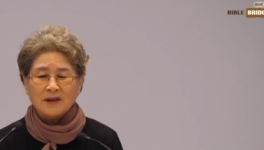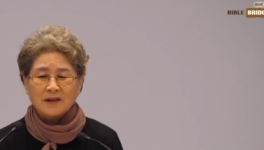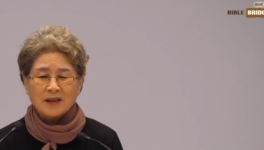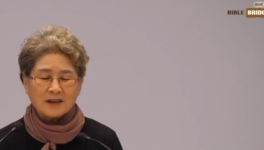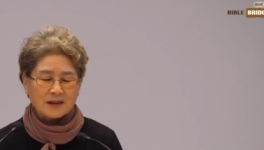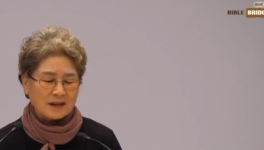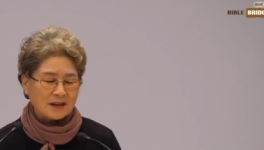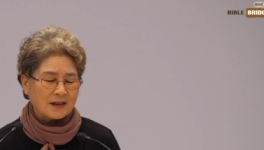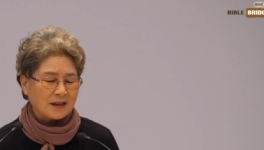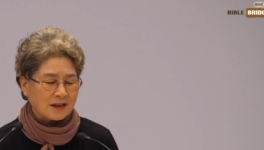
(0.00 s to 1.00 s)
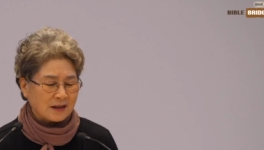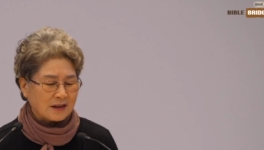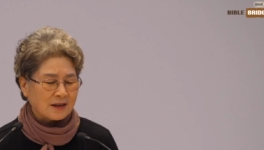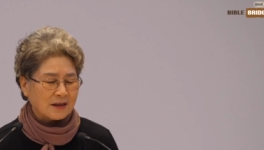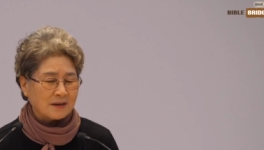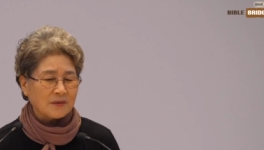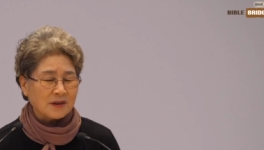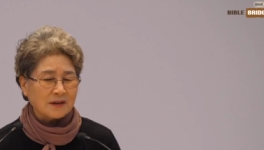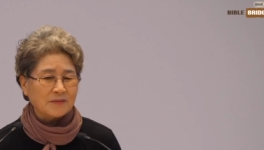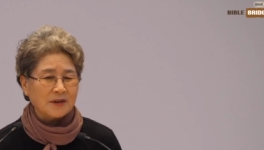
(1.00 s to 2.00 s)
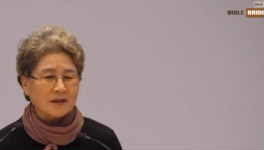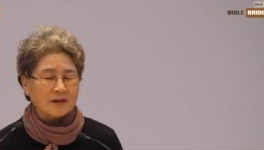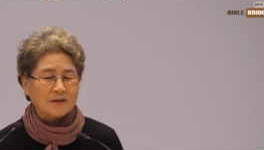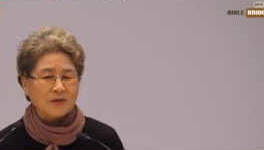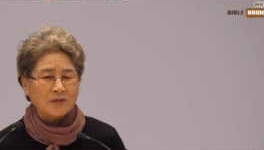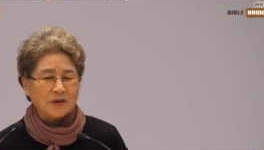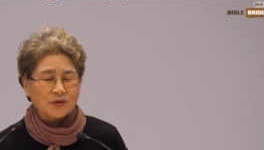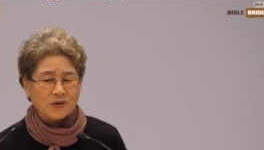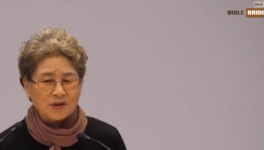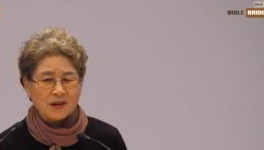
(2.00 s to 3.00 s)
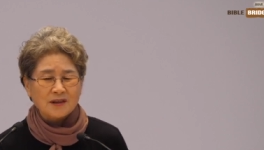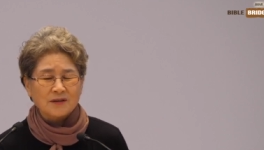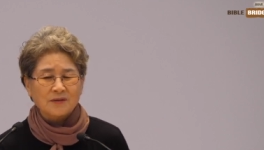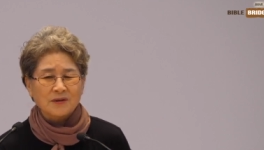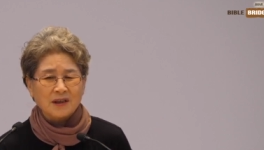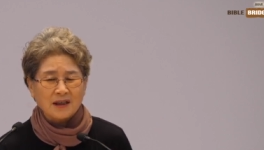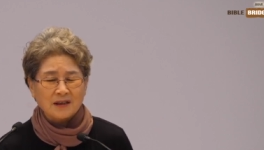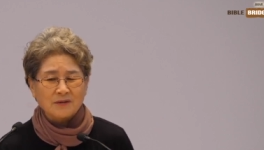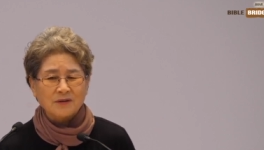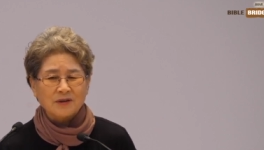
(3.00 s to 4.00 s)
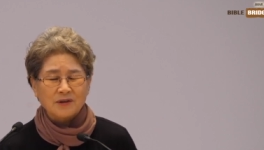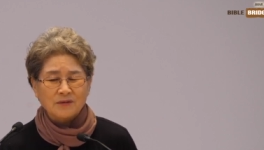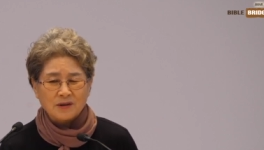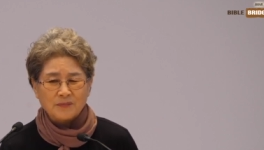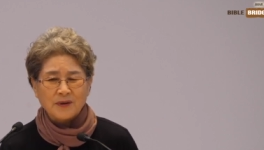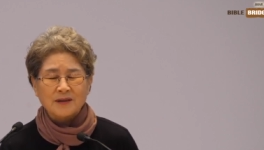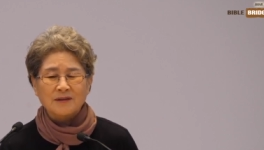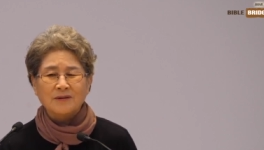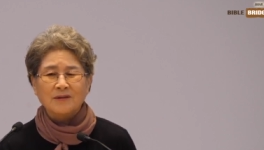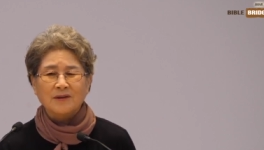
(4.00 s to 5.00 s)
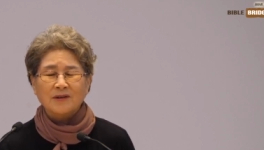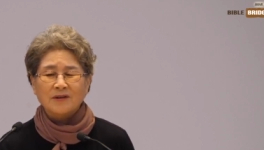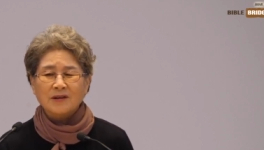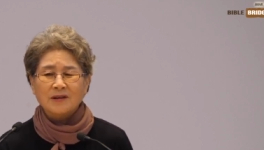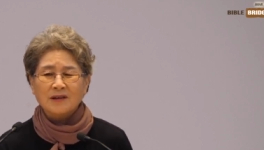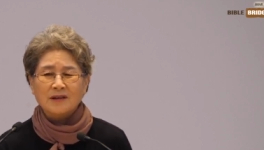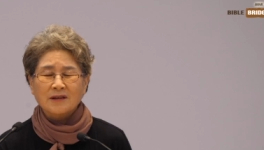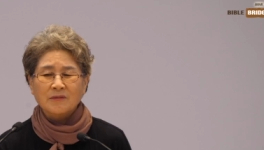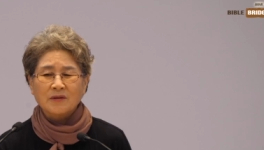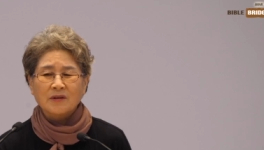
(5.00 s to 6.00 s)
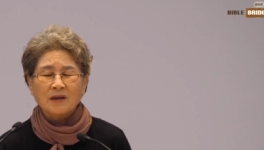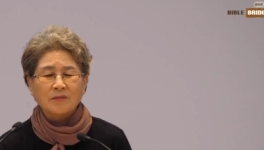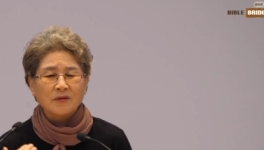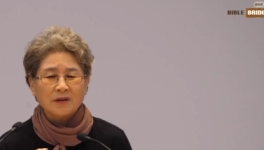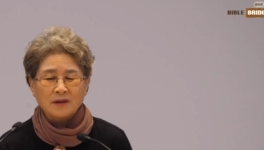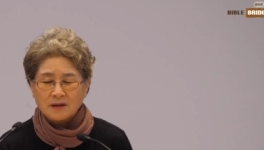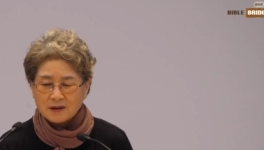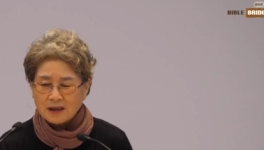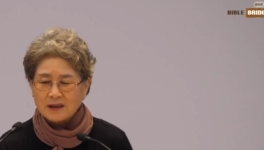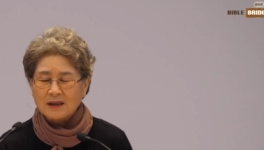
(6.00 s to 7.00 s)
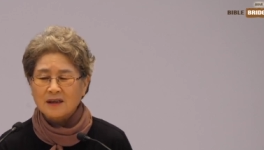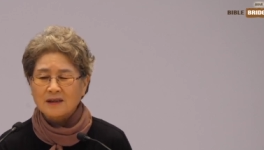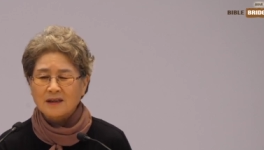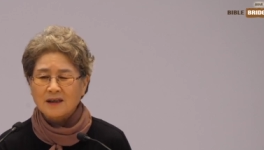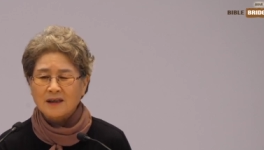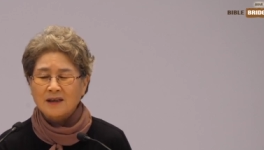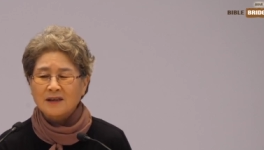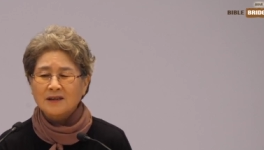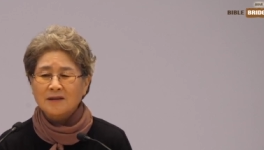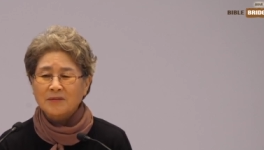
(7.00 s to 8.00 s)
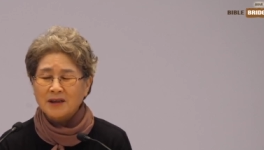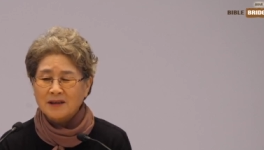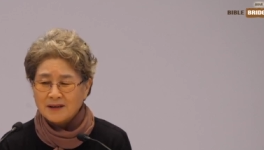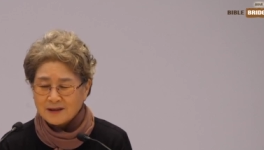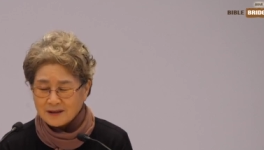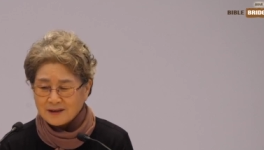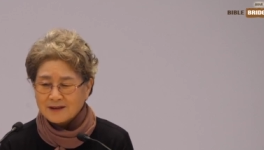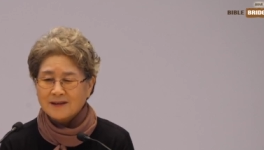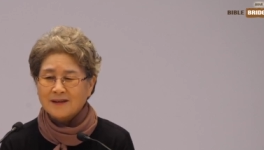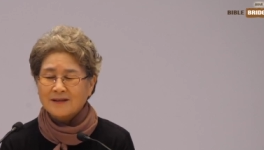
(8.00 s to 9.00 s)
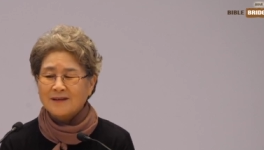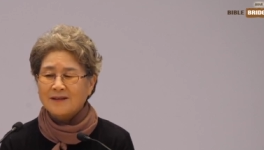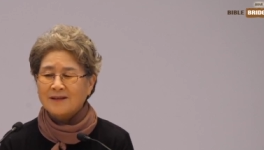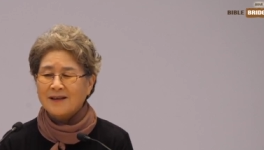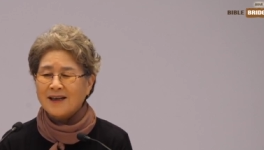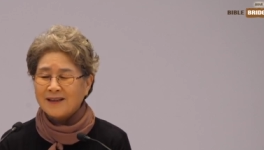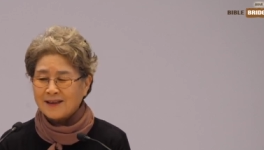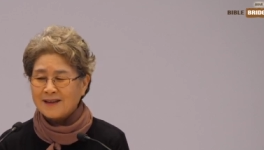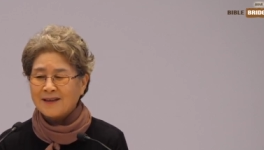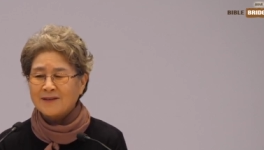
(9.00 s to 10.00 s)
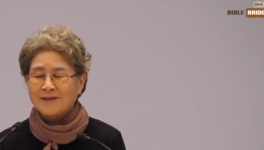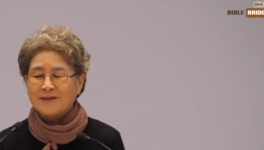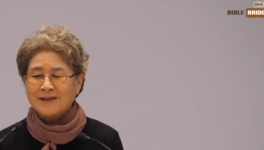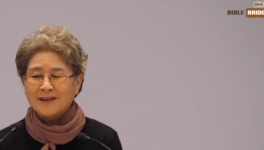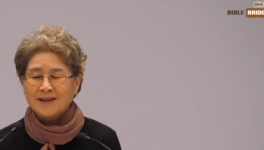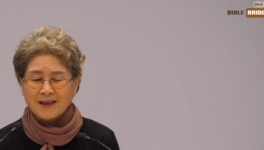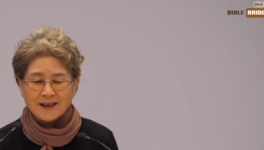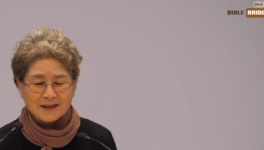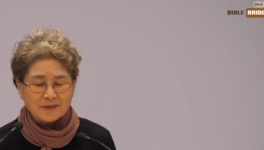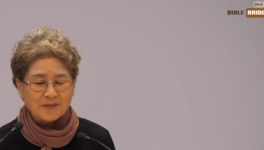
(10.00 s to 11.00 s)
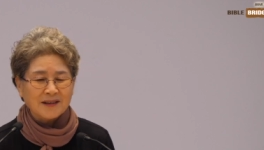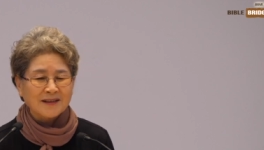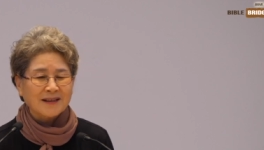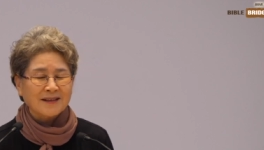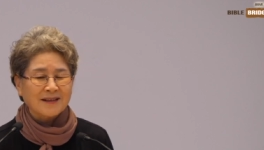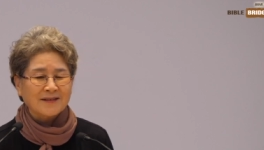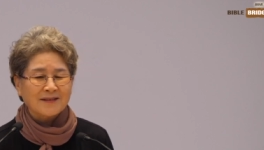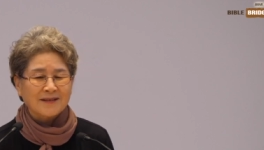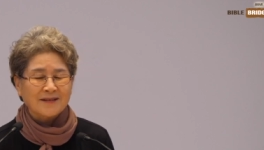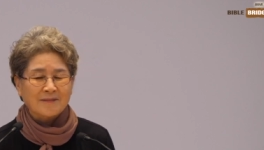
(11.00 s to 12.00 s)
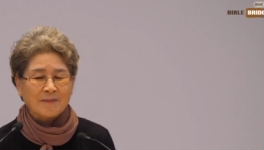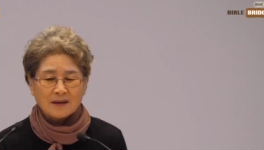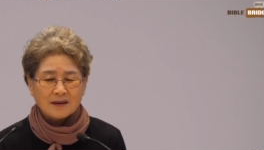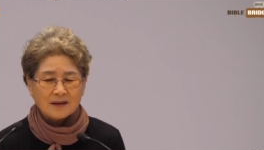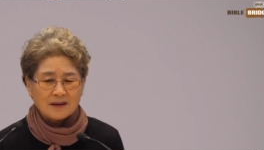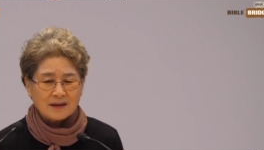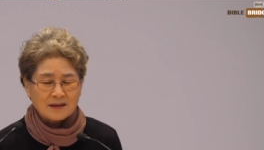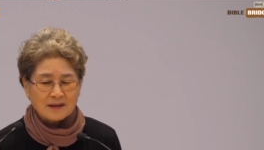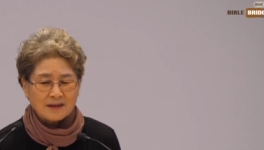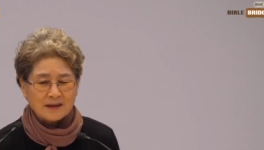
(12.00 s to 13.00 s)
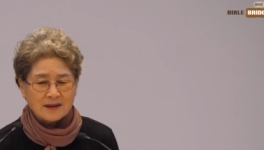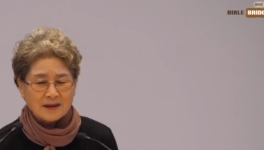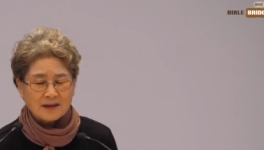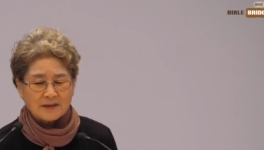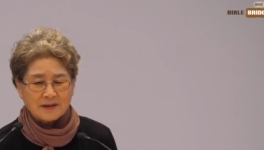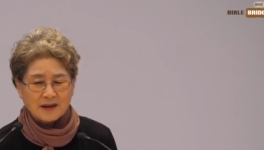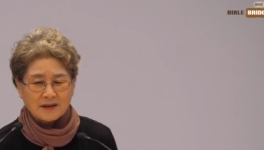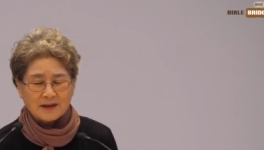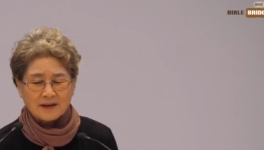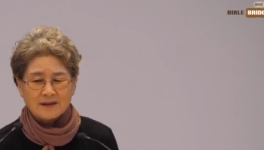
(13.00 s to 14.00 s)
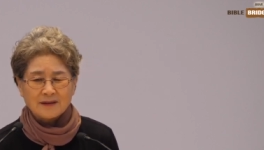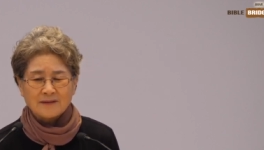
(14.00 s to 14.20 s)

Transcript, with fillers: 당신들이 그런 음식을 먹어서 몸이 초췌해지고 야이고 기운이 빠지고 이렇게 되면 내 목이 날아가니까 제발 안 된다고 그렇게 하지 말아 달라고. 그랬을 때에 다니엘은